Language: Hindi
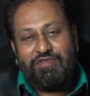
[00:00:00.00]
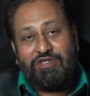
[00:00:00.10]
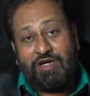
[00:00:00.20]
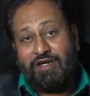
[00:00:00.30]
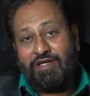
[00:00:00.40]

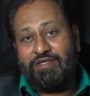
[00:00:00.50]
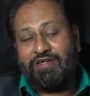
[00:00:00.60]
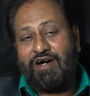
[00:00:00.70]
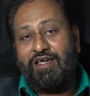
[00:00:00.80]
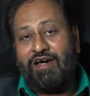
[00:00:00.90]
चलना
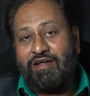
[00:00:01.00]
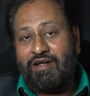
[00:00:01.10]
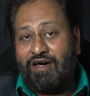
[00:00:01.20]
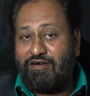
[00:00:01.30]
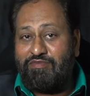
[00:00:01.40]
सिखाया
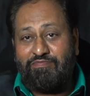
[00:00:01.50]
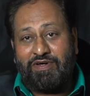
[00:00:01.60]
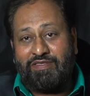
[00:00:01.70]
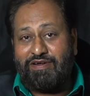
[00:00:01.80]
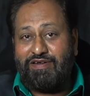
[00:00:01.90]
राह हमें
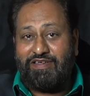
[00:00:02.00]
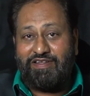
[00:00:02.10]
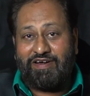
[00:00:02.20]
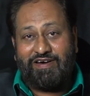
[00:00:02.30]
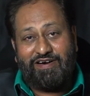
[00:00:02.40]
पत्थर
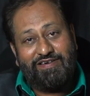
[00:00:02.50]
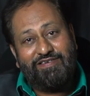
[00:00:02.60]
नहीं रखा